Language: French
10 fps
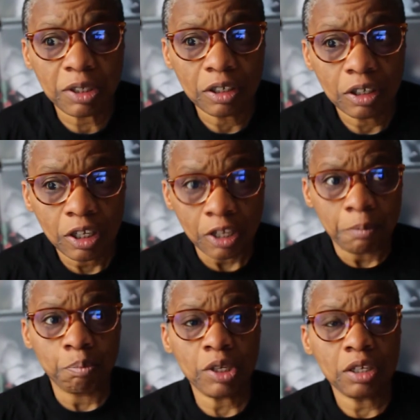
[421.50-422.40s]
bien,
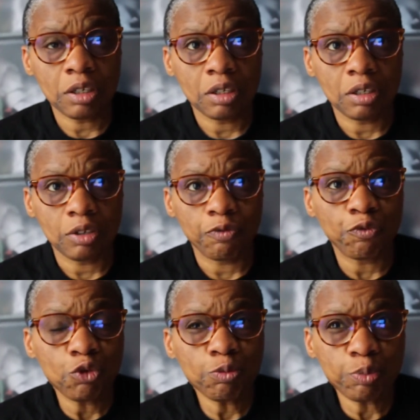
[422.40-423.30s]
mais
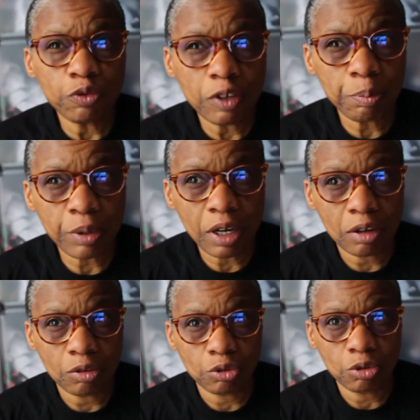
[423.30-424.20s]
vous ne pouvez
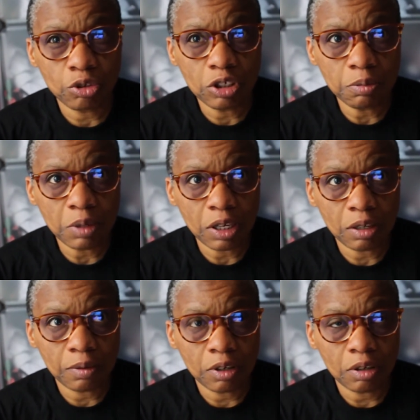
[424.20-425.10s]
pas, entre
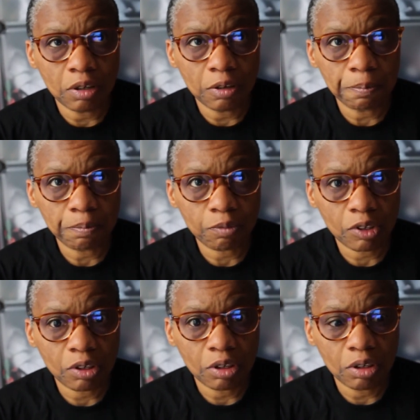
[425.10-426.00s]
guillemets, euh,
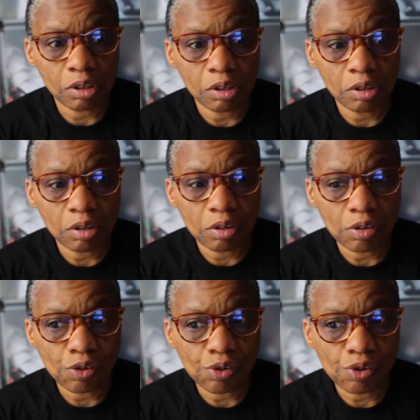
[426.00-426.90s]

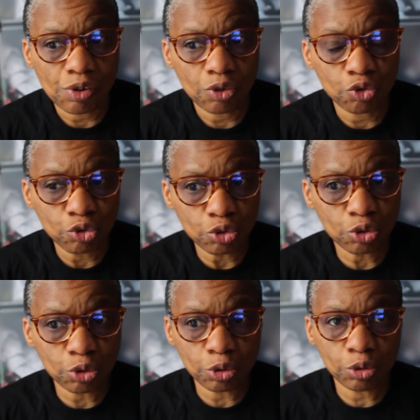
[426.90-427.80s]
euh,
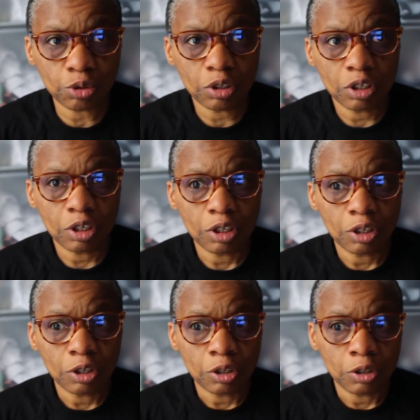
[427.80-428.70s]
juste...
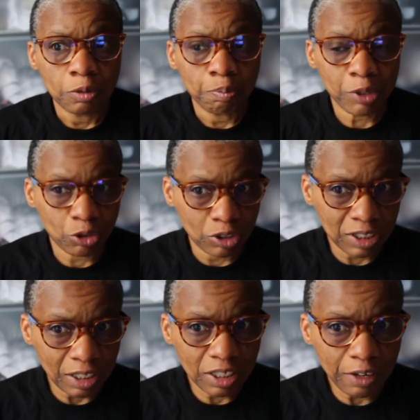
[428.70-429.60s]
parce que
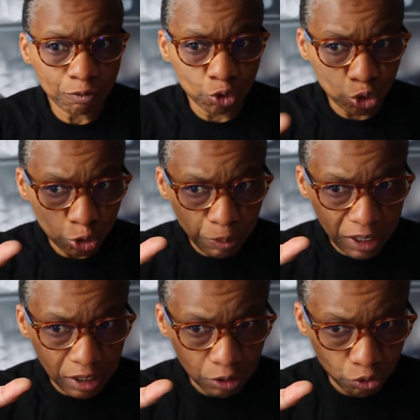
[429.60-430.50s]
certains vont juste
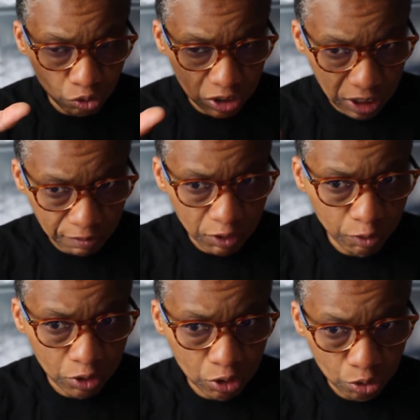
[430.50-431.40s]
parler du, self
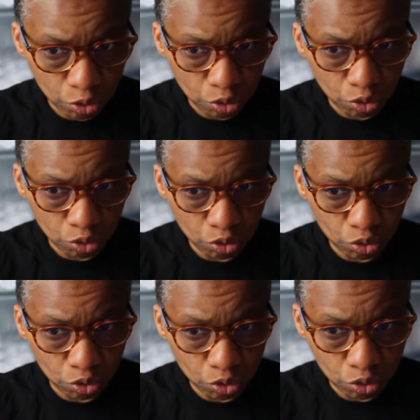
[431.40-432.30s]
du, du,
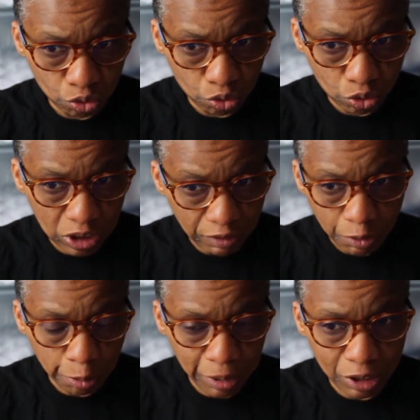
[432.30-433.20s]
du,
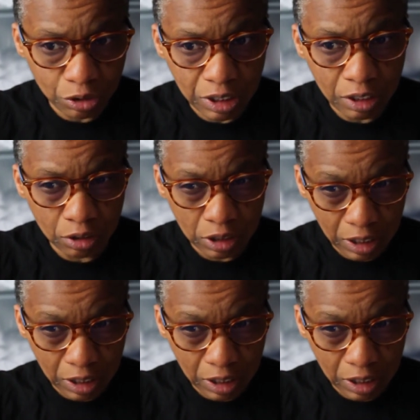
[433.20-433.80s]
développement personnel,